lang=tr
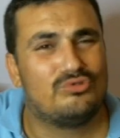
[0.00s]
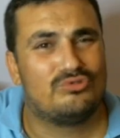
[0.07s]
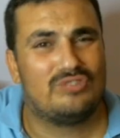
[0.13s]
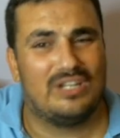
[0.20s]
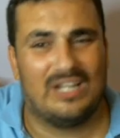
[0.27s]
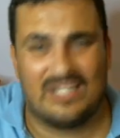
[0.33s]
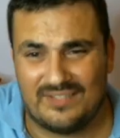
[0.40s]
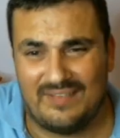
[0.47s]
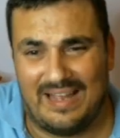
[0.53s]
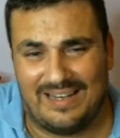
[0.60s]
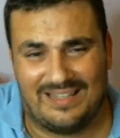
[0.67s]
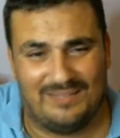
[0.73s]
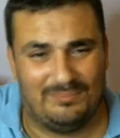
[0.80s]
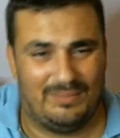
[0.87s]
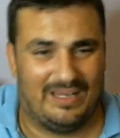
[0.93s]
üste nasıl
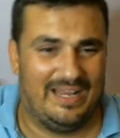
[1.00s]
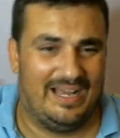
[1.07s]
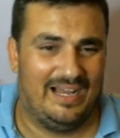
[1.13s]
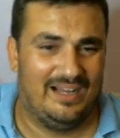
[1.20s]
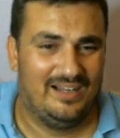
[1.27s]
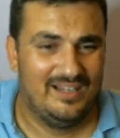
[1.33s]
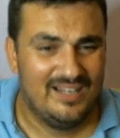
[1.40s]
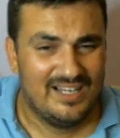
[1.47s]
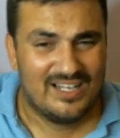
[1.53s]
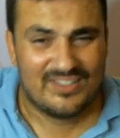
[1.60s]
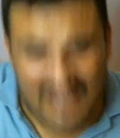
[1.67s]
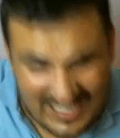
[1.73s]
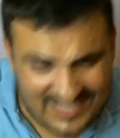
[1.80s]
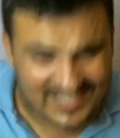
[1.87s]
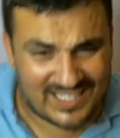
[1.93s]
verdin bana ya?
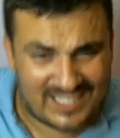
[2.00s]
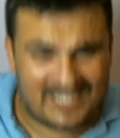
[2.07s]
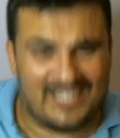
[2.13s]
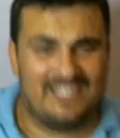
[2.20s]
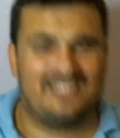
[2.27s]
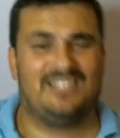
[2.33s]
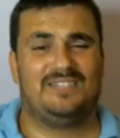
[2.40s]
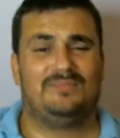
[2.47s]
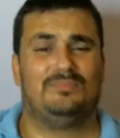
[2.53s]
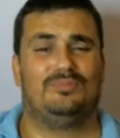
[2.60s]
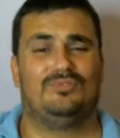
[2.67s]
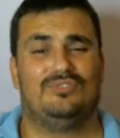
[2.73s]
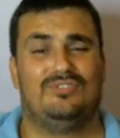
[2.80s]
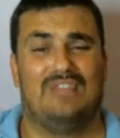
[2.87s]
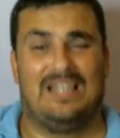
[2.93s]
Nasıl kıydın
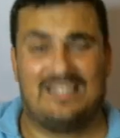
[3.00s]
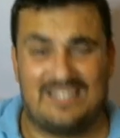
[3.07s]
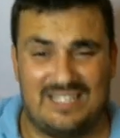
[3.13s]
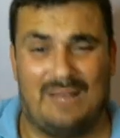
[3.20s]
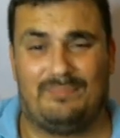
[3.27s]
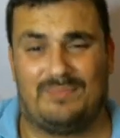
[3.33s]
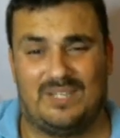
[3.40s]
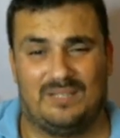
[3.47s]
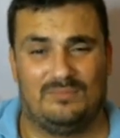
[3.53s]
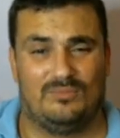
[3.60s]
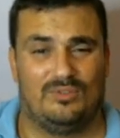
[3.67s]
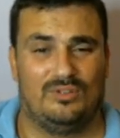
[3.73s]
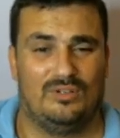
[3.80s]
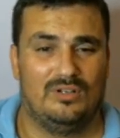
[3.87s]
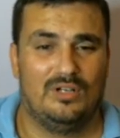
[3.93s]
bunu? Nasıl yaptın
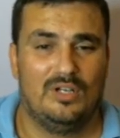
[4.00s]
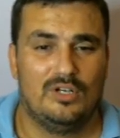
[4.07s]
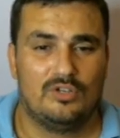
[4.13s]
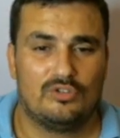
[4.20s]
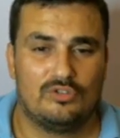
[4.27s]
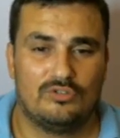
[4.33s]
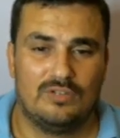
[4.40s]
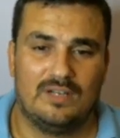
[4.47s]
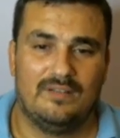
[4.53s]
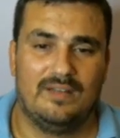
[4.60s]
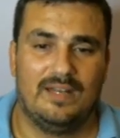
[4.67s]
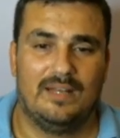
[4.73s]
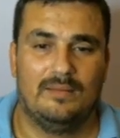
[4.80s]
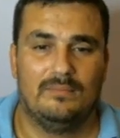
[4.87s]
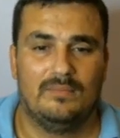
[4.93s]
bunu? Şunları
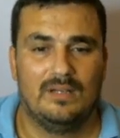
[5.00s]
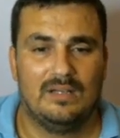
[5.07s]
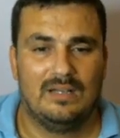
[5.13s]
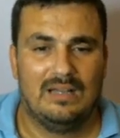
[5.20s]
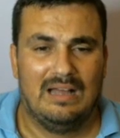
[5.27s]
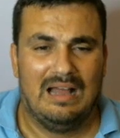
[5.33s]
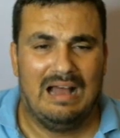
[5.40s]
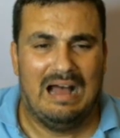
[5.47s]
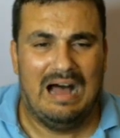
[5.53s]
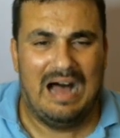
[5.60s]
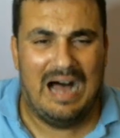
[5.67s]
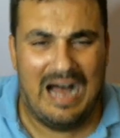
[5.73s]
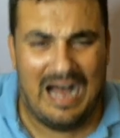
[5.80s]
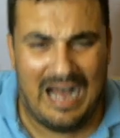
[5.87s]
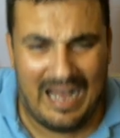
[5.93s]
vereyim.
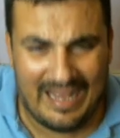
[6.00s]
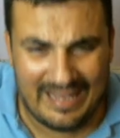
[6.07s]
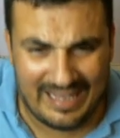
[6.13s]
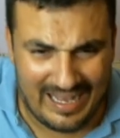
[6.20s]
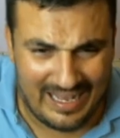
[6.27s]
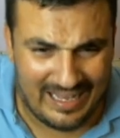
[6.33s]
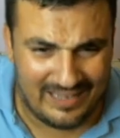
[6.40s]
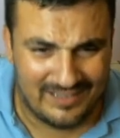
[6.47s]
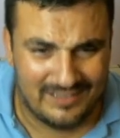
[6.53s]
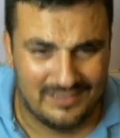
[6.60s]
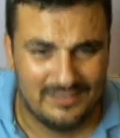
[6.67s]
Hayır.